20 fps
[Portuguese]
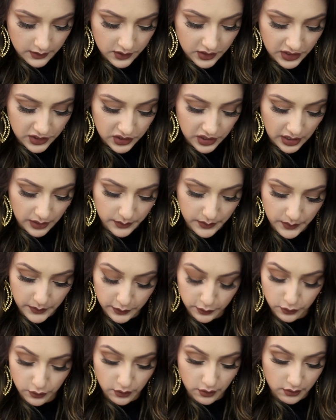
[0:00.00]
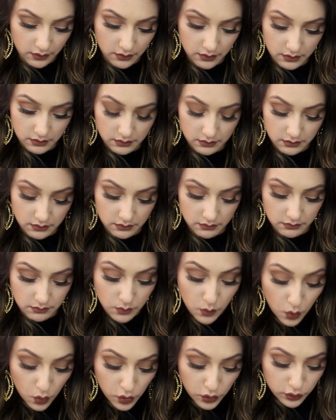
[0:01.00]
Gente, ela me mandou
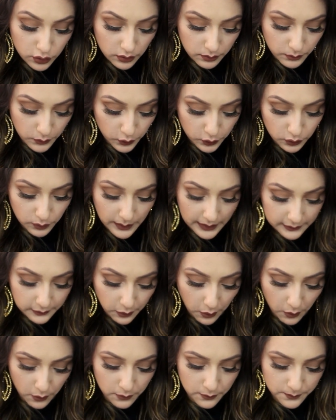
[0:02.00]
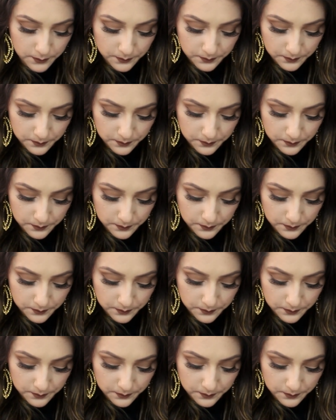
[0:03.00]
muito, muito batom.